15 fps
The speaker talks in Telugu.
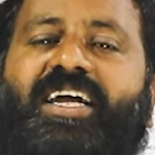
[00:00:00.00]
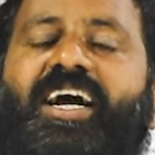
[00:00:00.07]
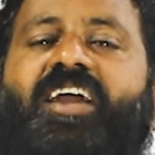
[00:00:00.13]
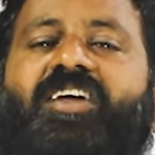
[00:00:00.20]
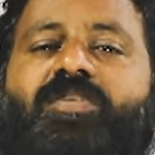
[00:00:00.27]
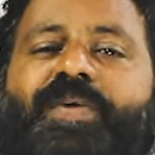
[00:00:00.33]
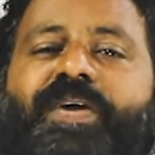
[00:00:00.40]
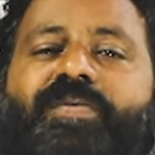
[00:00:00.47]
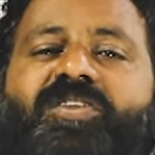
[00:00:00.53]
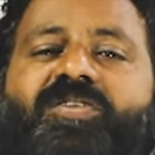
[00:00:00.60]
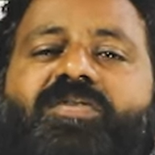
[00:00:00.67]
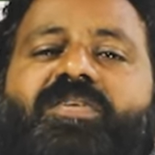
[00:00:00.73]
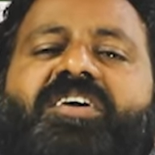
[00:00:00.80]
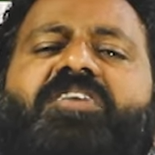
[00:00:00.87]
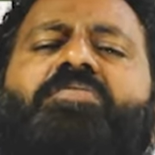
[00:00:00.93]
టిఆర్ఎస్
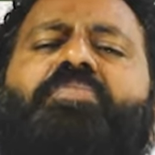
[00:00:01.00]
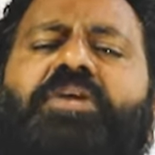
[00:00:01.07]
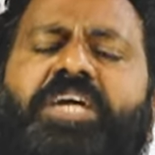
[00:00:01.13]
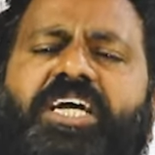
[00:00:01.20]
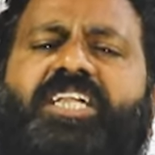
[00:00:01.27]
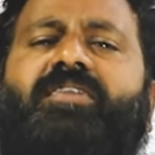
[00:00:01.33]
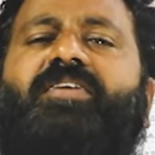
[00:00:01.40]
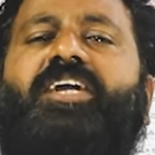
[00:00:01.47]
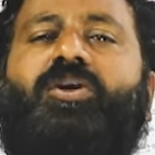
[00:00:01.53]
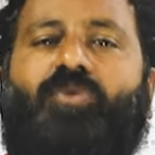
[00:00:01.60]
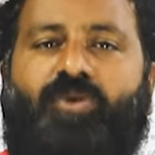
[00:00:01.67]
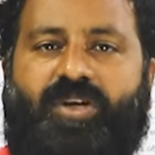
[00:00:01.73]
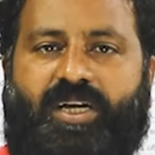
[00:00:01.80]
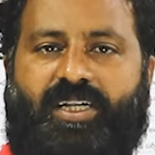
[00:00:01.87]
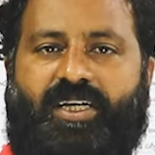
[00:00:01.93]
ప్రభుత్వం మీద విపరీతమైన
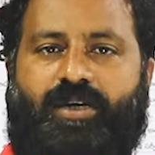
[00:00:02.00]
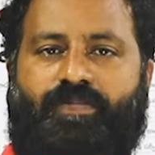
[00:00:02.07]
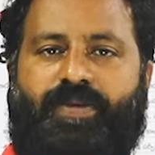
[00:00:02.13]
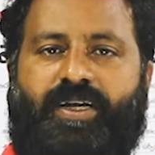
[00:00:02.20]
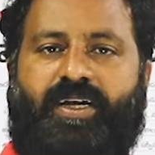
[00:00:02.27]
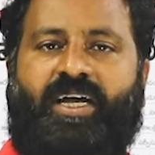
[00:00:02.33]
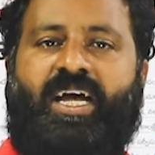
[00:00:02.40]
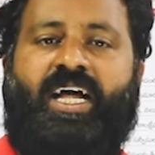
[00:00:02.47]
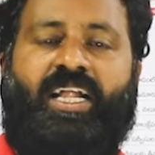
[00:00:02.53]
కుట్రలు జరిపి